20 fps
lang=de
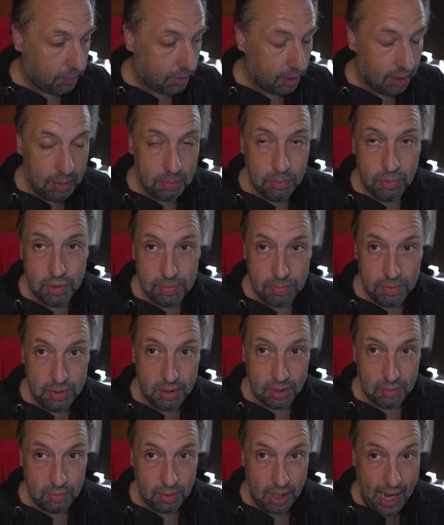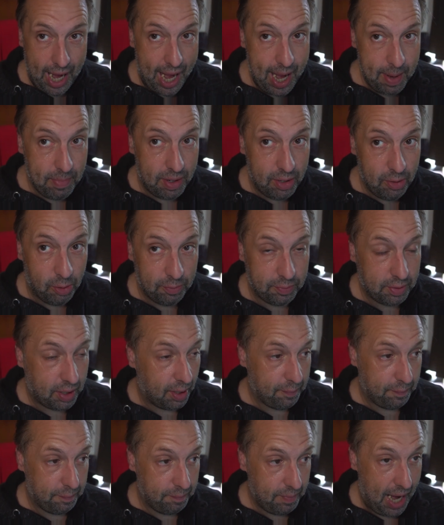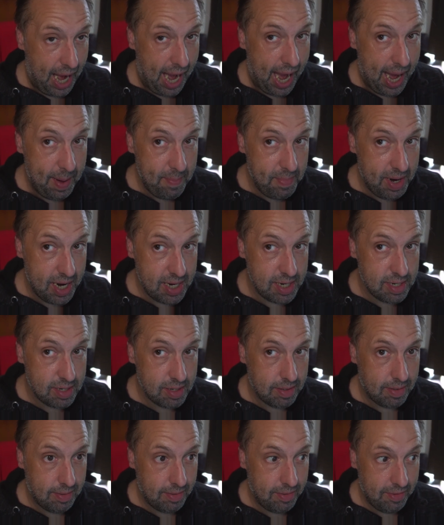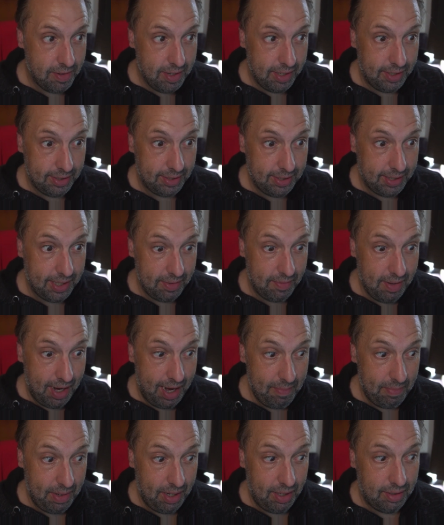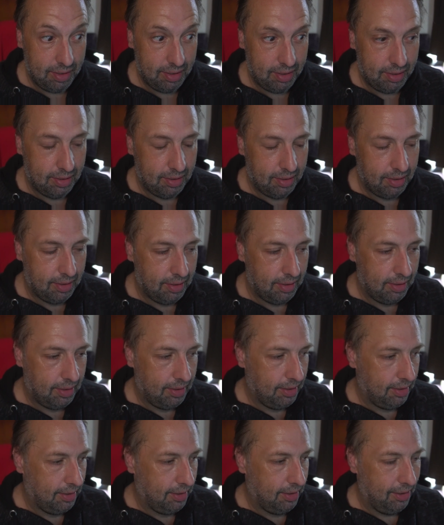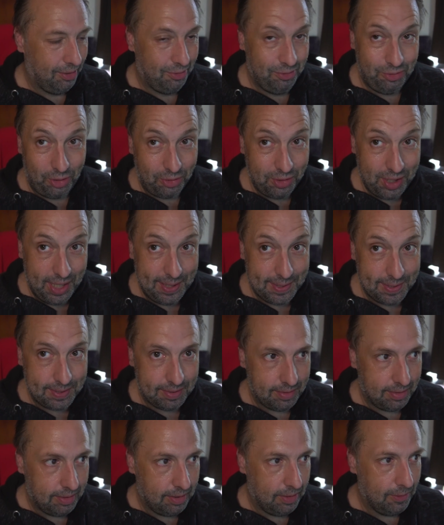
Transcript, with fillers: Ich muss mich ja nur einmal aufraffen. Einmal. Es geht nur einmal. Und dann geht's.